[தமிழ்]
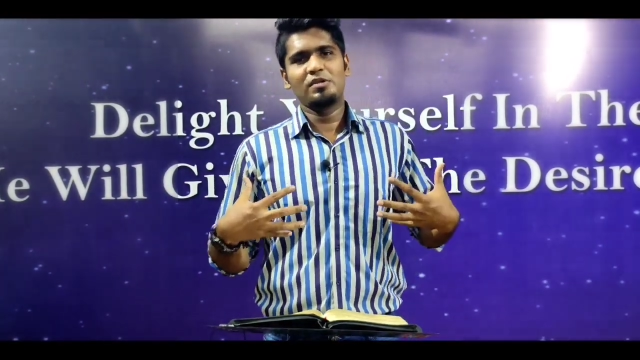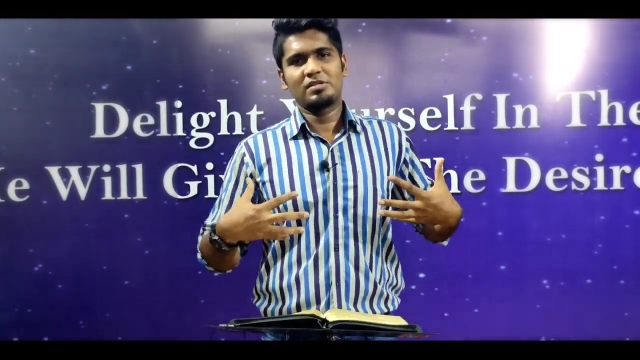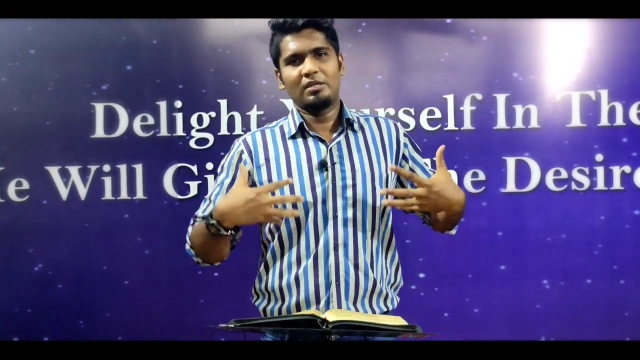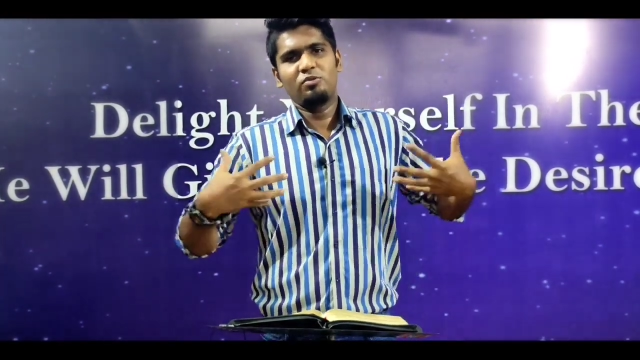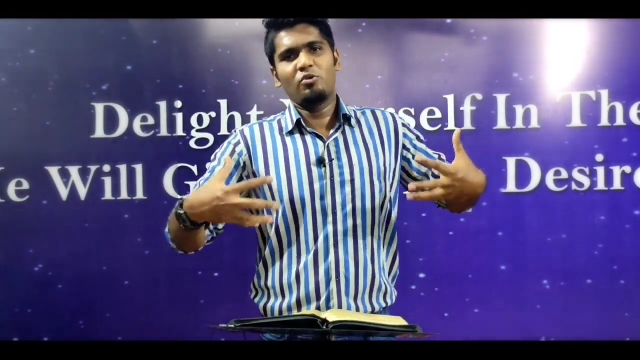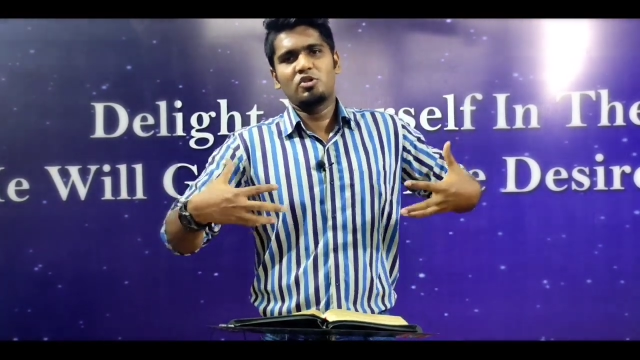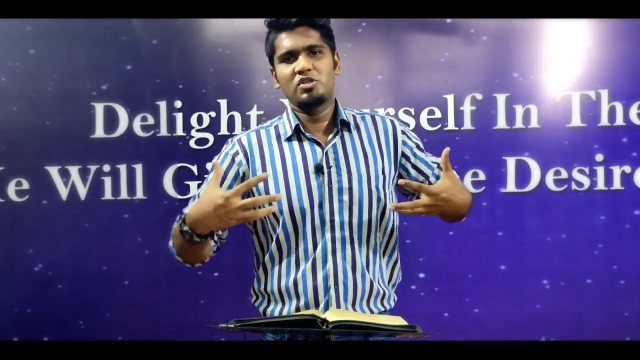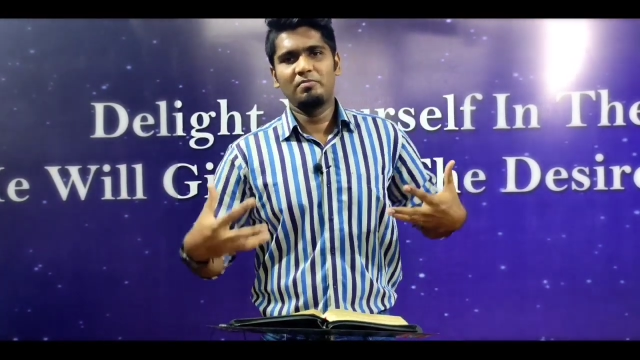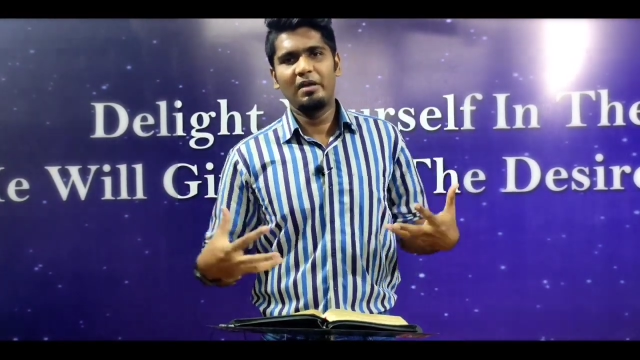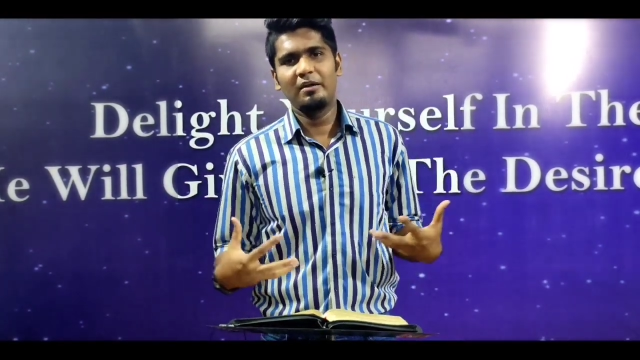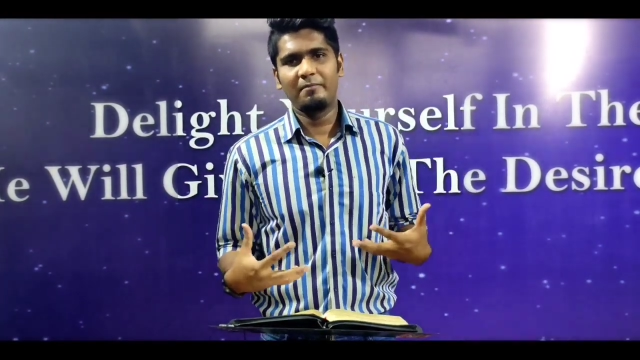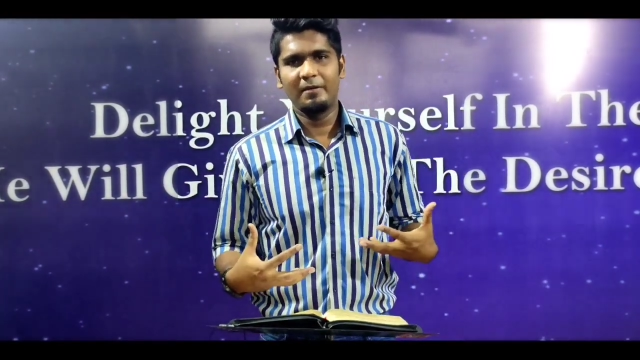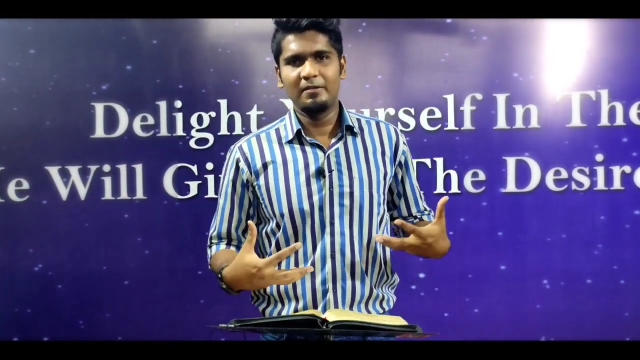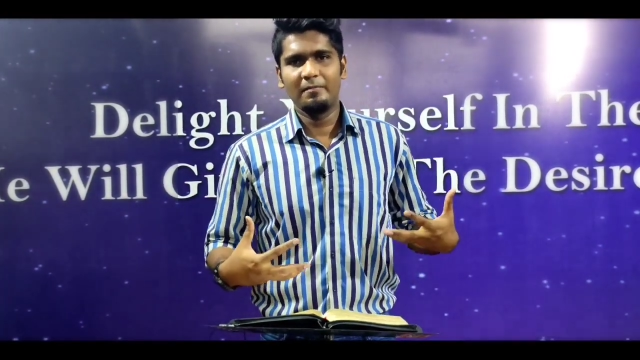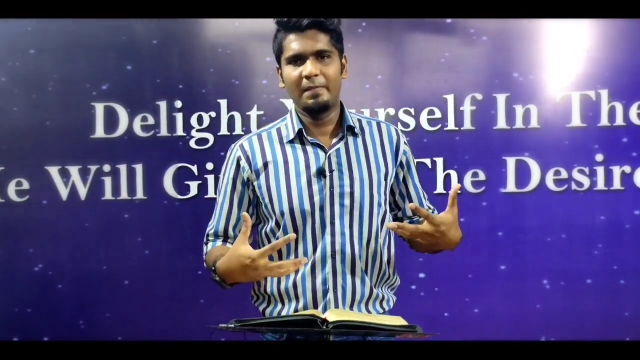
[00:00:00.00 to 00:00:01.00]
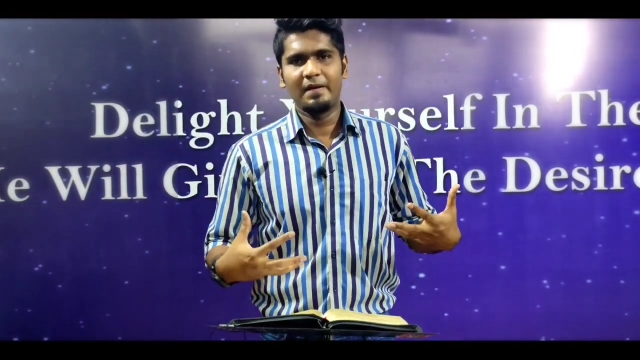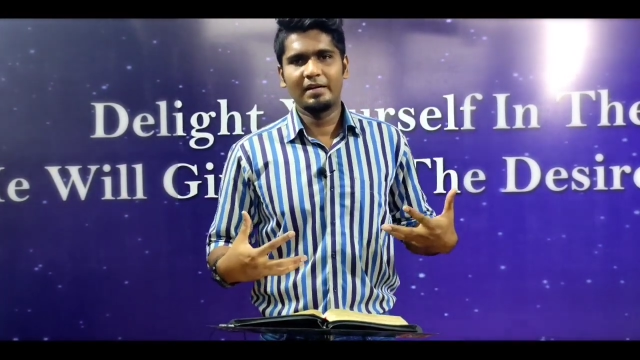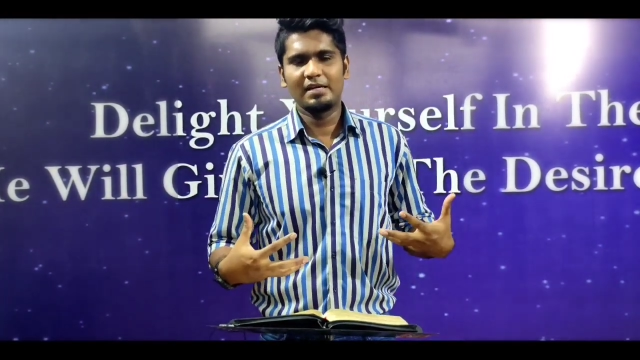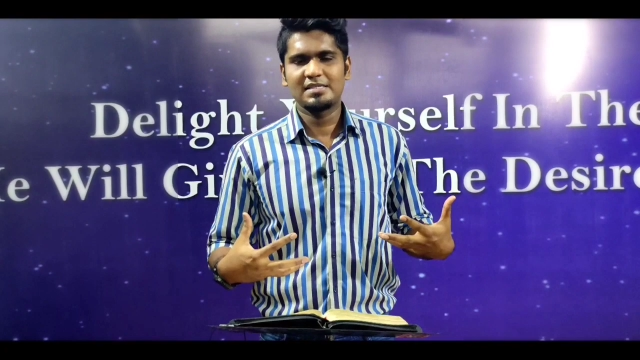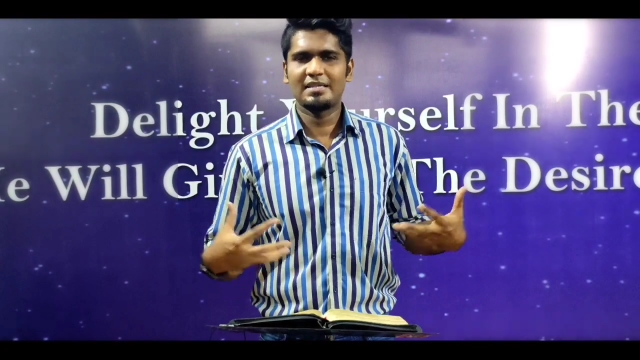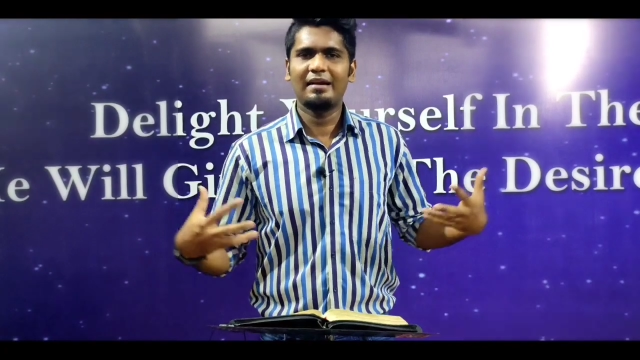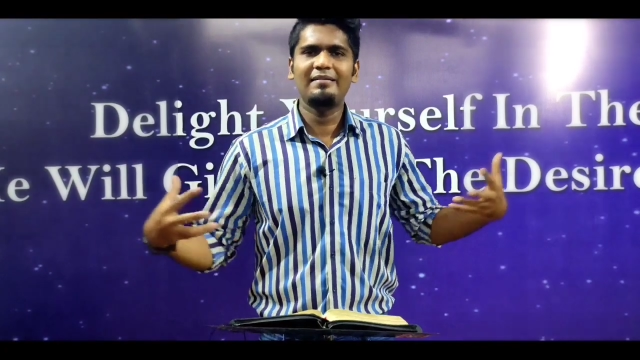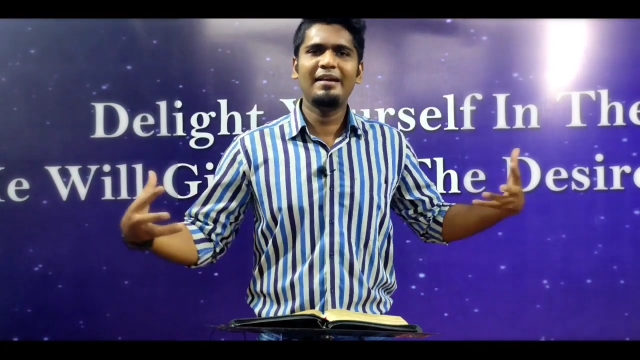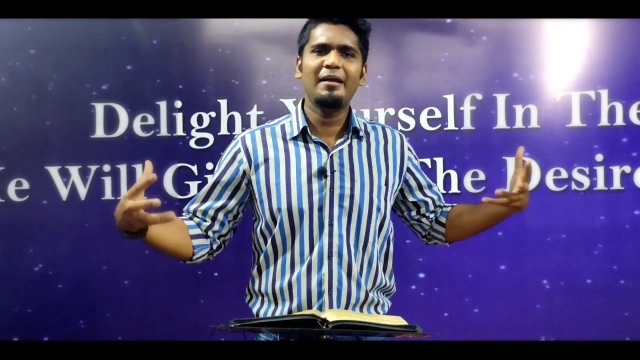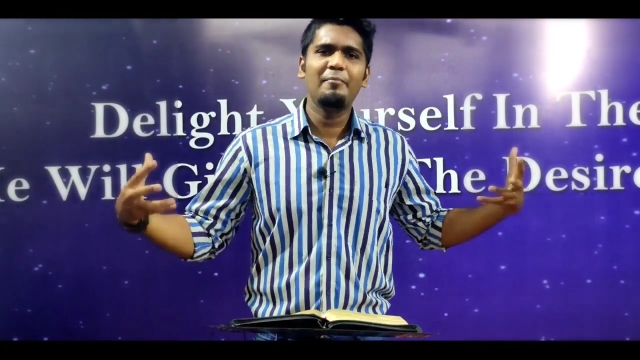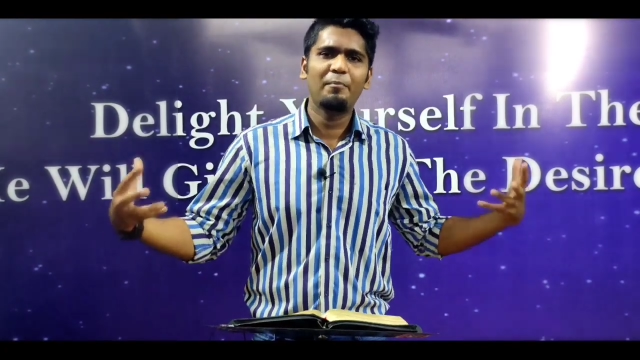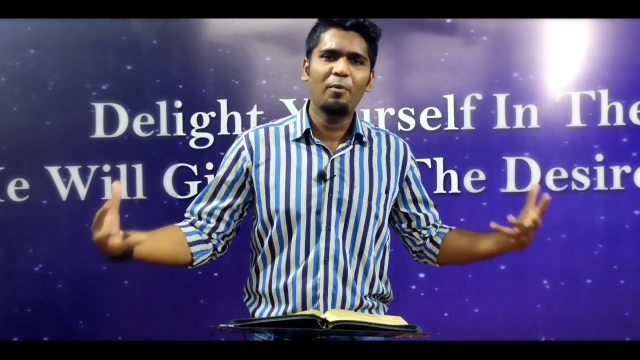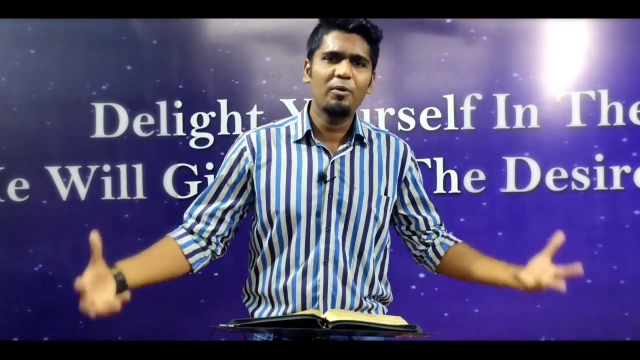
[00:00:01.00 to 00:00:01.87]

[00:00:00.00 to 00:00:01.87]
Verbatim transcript: ஒரு சந்தோஷம் ஏற்படுது பாருங்கள் சண்டை